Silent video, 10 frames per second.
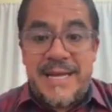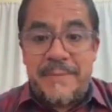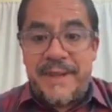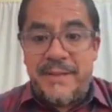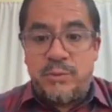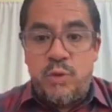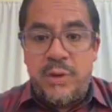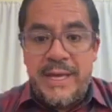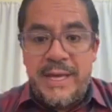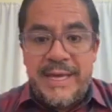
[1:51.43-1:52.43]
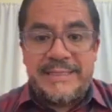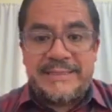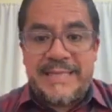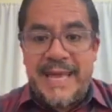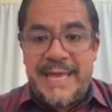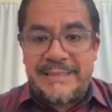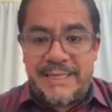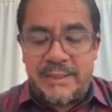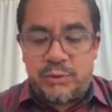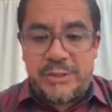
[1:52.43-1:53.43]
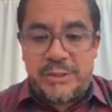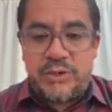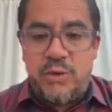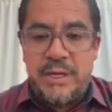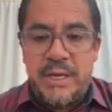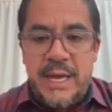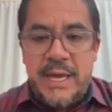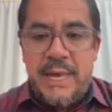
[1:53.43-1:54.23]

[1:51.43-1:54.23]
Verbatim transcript: del referéndum está esta situación